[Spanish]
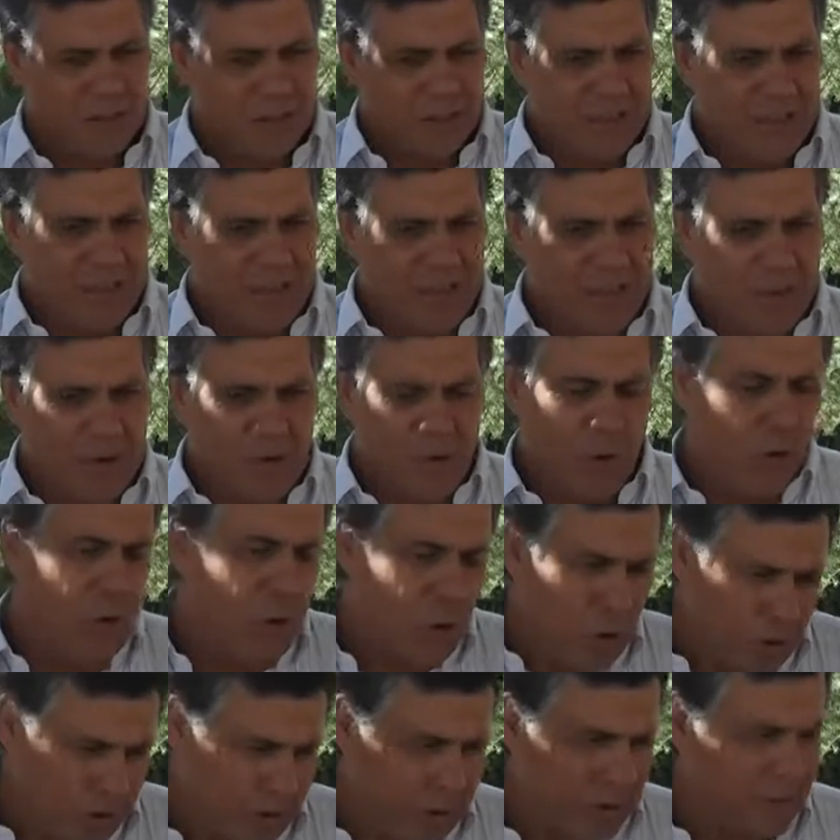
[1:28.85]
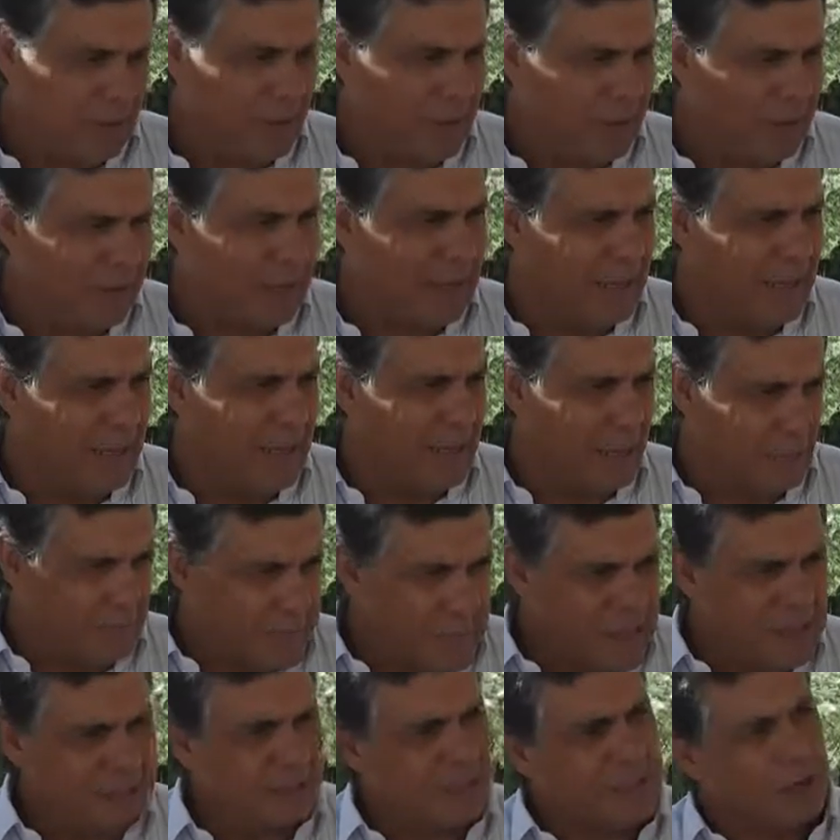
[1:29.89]
eh, lo lógico es que las
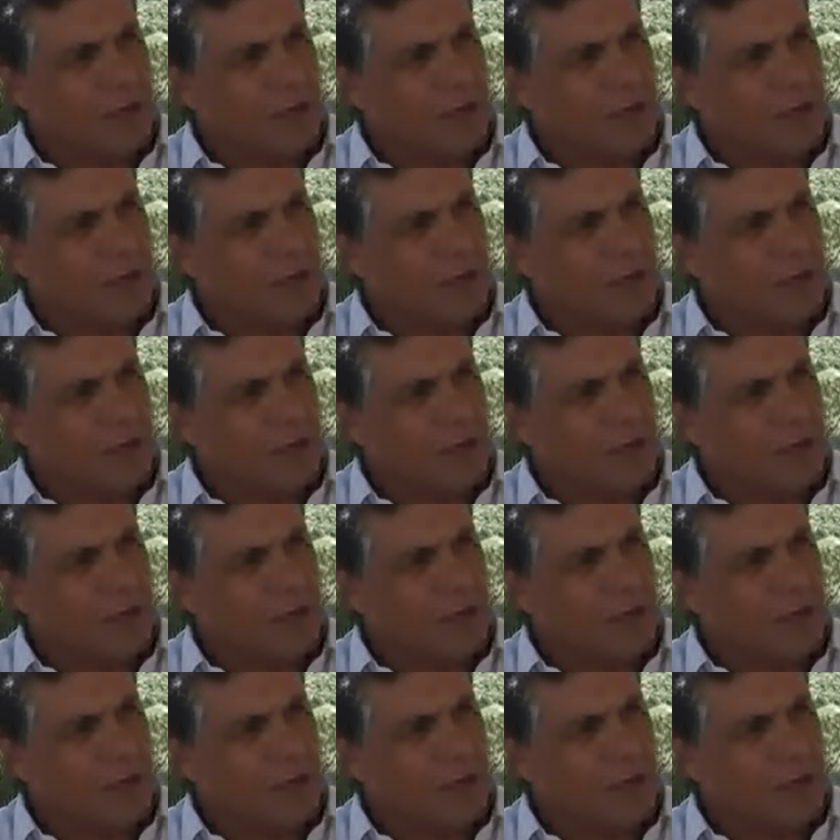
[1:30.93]
familias